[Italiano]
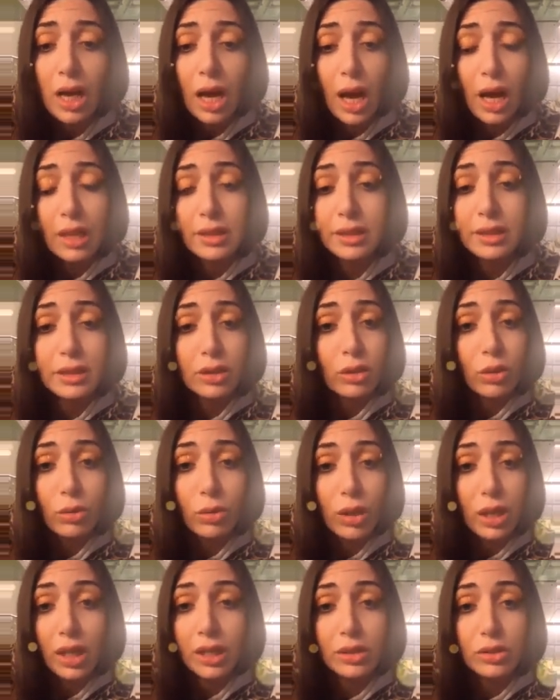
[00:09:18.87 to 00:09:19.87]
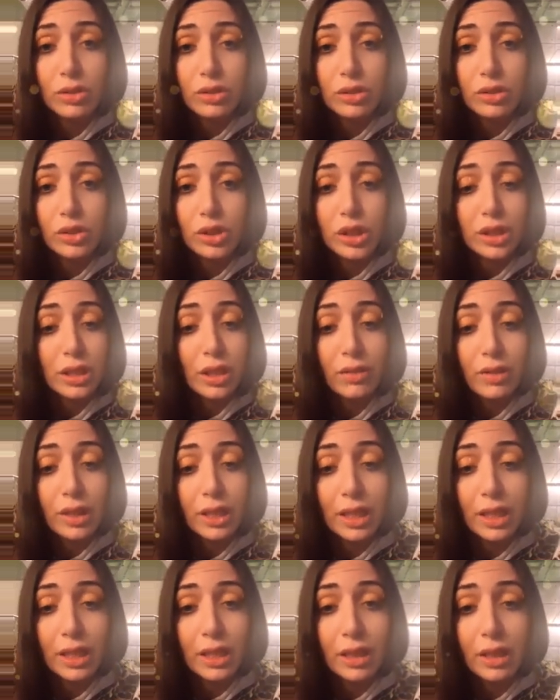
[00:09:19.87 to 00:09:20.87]
anzi ero quella che non ci andava
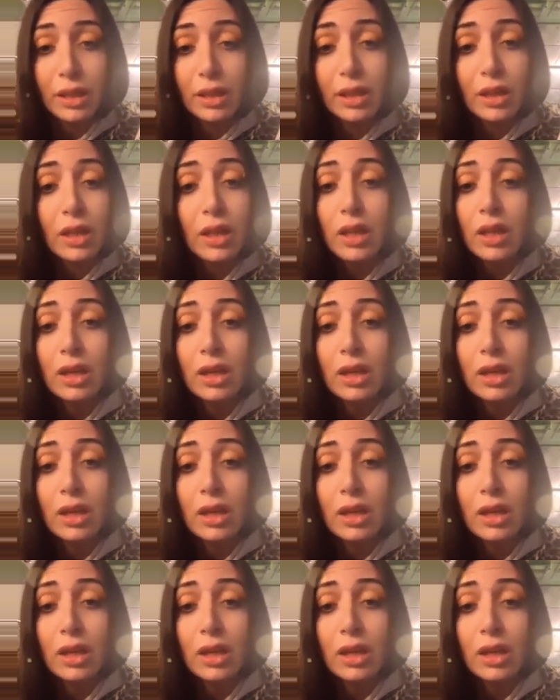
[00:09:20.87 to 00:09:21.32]
neanche